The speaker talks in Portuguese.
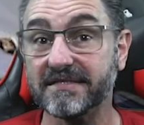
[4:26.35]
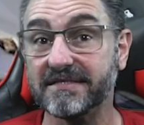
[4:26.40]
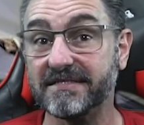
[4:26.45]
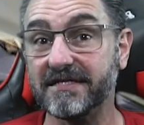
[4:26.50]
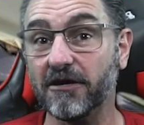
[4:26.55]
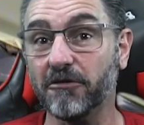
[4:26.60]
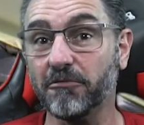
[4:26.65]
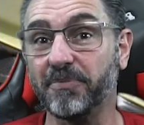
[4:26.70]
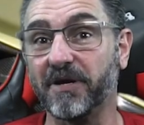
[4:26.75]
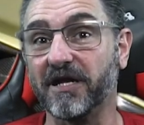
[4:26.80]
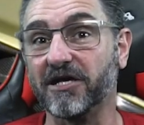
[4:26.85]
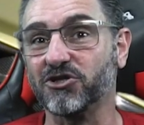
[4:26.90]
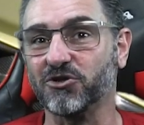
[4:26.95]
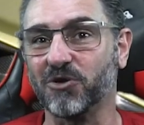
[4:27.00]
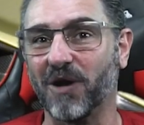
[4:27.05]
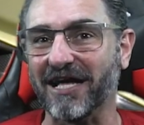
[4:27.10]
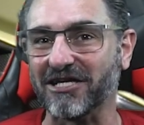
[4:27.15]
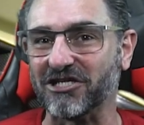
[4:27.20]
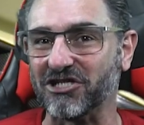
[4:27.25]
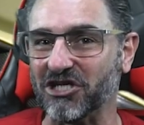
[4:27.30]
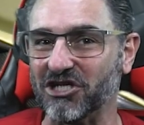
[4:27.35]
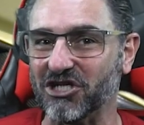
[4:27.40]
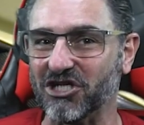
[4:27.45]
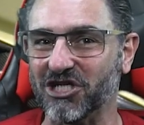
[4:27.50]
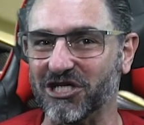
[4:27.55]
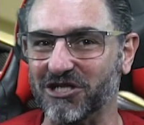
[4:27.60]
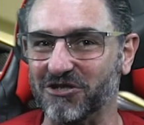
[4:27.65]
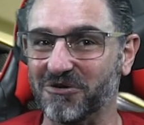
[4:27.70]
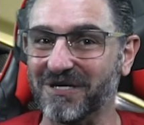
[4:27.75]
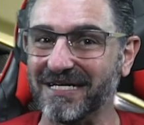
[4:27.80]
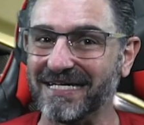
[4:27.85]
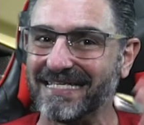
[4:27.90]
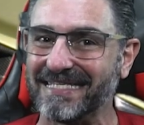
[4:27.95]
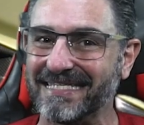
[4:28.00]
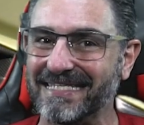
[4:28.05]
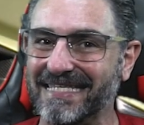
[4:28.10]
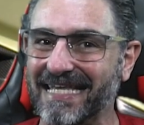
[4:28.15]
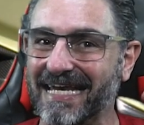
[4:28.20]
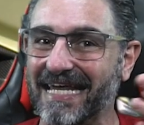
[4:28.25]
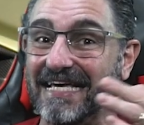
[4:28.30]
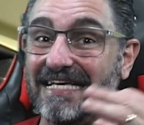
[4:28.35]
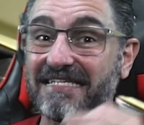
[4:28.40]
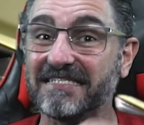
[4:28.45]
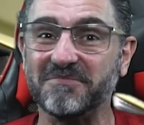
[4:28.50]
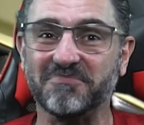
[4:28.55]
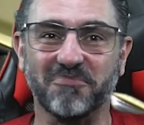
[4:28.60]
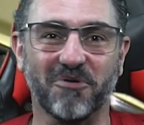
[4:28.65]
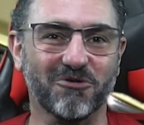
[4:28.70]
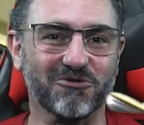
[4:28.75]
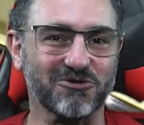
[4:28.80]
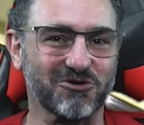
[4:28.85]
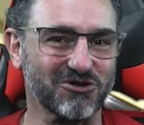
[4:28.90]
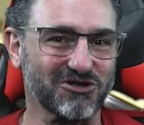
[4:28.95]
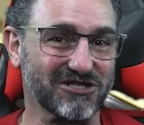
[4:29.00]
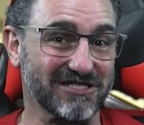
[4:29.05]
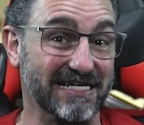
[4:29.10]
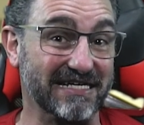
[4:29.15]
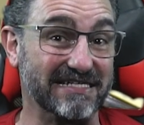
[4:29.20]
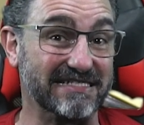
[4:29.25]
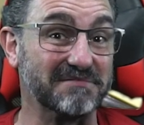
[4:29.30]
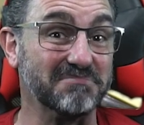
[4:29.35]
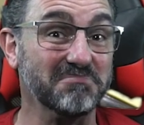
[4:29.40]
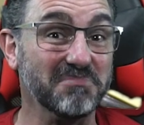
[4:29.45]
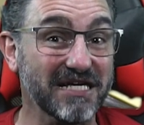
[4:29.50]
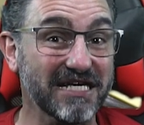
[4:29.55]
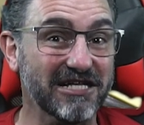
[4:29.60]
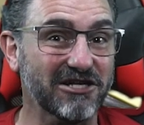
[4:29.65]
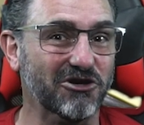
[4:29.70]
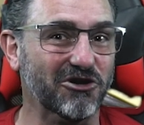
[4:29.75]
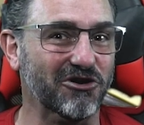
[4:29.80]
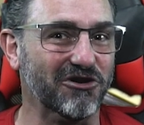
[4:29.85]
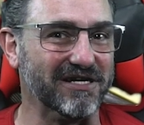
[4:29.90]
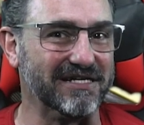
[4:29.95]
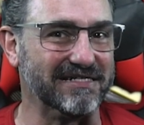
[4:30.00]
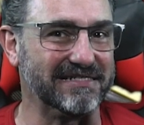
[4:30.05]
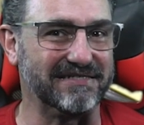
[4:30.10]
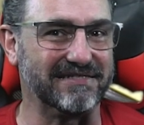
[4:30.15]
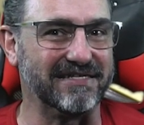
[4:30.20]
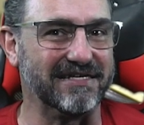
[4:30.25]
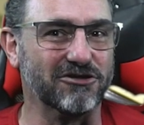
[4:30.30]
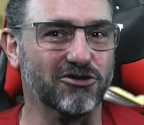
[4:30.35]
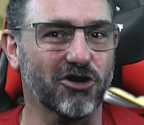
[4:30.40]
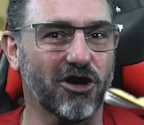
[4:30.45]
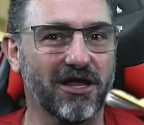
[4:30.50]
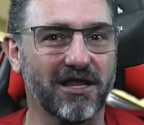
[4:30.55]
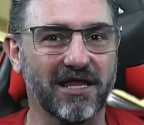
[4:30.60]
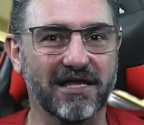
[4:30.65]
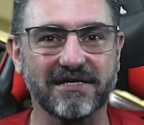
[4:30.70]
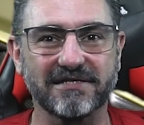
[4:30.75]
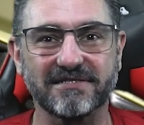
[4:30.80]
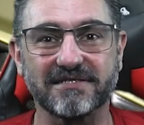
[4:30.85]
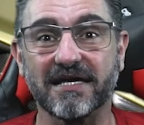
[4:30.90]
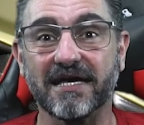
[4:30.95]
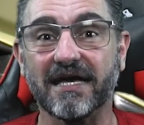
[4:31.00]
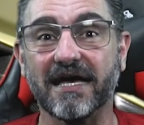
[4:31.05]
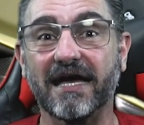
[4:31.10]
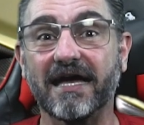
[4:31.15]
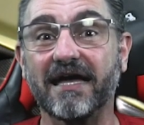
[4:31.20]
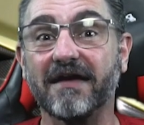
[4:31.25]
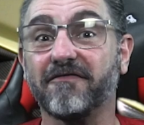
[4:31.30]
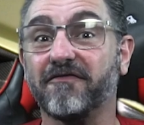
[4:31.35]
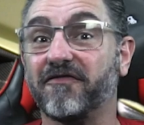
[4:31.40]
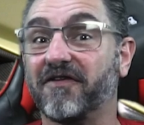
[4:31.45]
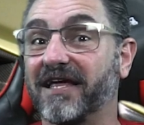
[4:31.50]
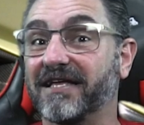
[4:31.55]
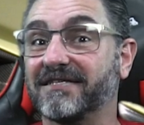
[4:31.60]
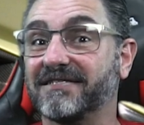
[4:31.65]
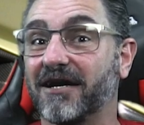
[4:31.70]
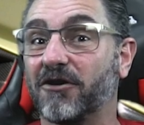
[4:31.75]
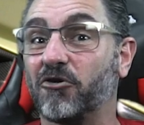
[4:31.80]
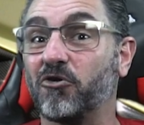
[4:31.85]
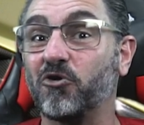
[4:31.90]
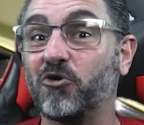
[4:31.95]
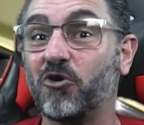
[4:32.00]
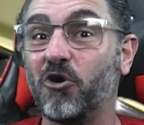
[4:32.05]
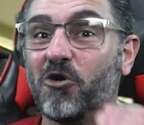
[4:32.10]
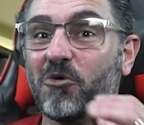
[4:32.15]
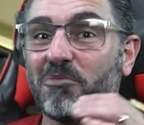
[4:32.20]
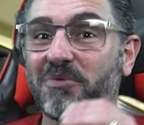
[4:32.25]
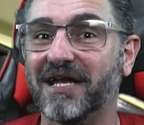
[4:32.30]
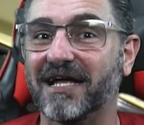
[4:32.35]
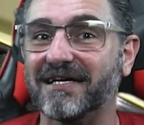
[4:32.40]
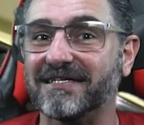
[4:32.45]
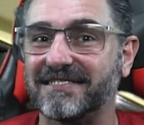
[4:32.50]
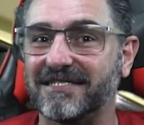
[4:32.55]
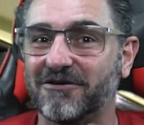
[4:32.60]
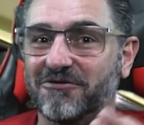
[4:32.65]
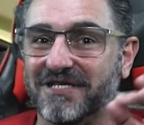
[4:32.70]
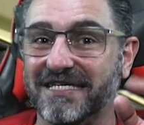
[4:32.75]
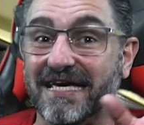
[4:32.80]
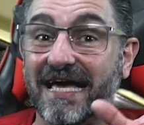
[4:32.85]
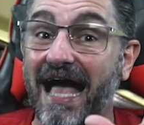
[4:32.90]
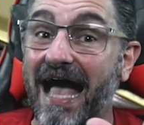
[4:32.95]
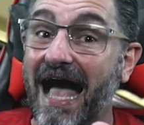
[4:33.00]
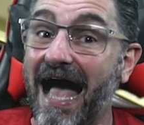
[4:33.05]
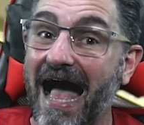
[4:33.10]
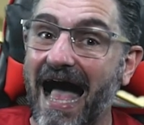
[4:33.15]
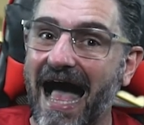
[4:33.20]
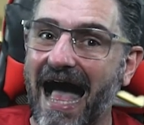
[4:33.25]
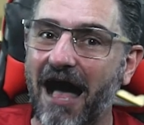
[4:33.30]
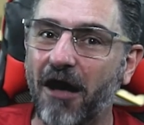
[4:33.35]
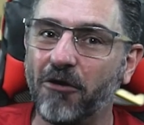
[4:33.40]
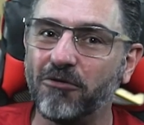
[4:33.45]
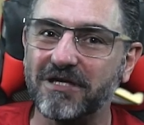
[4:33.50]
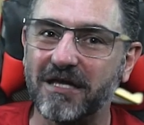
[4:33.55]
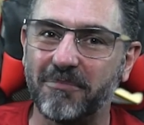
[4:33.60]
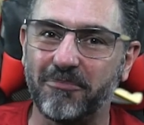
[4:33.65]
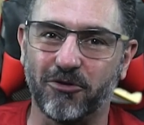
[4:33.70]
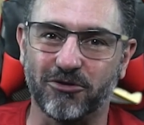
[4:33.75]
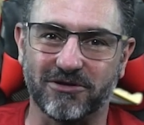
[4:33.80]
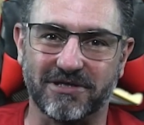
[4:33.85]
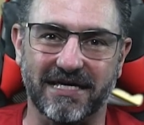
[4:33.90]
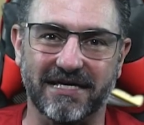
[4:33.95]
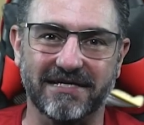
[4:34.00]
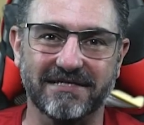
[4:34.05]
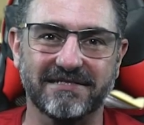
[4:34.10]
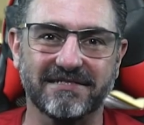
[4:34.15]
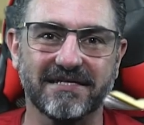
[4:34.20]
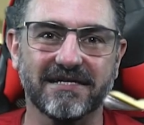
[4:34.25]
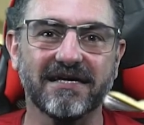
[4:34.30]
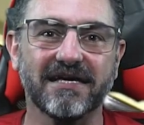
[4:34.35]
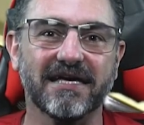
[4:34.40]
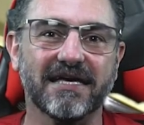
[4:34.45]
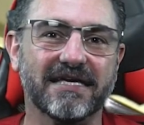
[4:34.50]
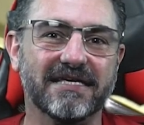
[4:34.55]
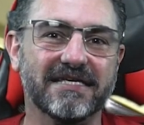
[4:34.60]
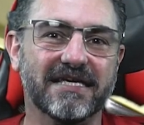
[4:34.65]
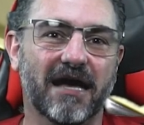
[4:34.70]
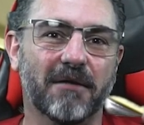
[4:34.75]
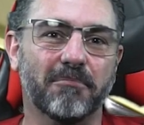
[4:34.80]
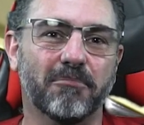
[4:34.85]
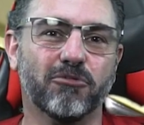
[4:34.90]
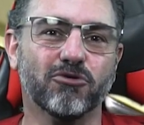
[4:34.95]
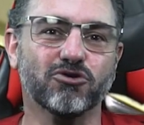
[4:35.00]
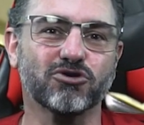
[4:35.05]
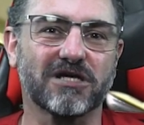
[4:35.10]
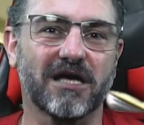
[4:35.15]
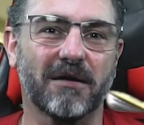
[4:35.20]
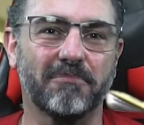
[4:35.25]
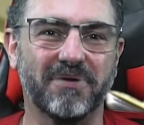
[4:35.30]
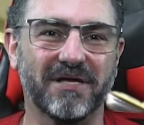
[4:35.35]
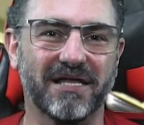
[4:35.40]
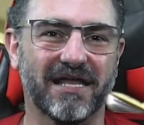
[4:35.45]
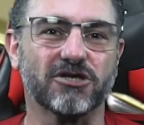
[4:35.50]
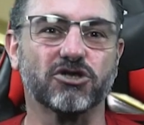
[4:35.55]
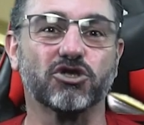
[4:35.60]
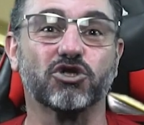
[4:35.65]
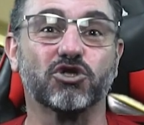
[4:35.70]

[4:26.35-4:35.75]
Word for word: Seu preço atingindo 3,6 milhões de dólares reflete a combinação de alta potência e a busca pela